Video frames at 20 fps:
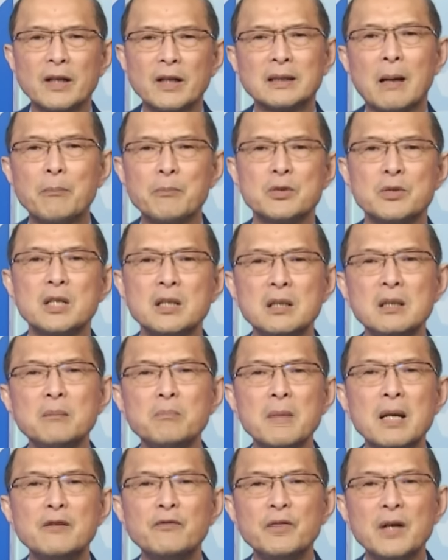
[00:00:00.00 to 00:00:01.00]
và thậm chí
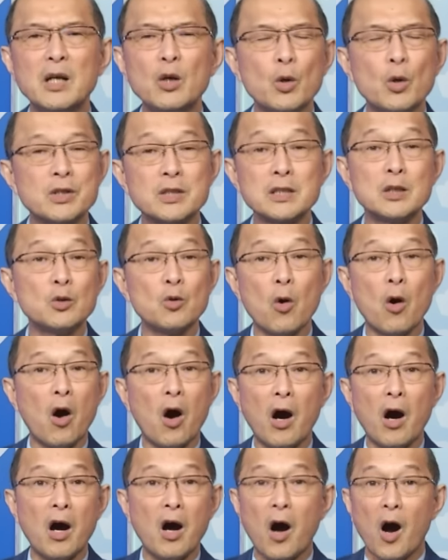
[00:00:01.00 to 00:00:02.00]
bên phía luật sư của
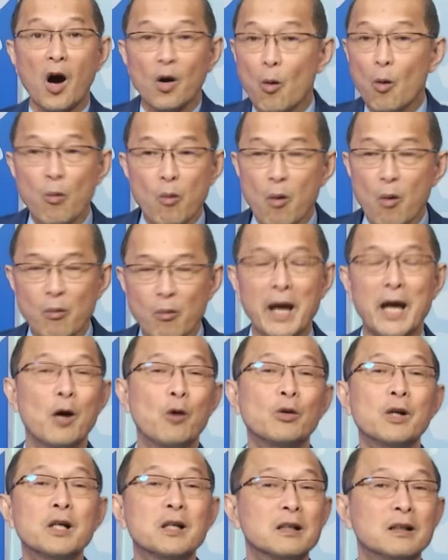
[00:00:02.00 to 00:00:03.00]
họ họ cũng không
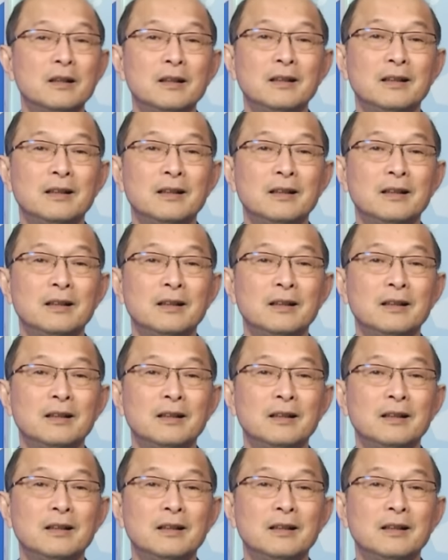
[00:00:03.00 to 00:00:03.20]
hiểu được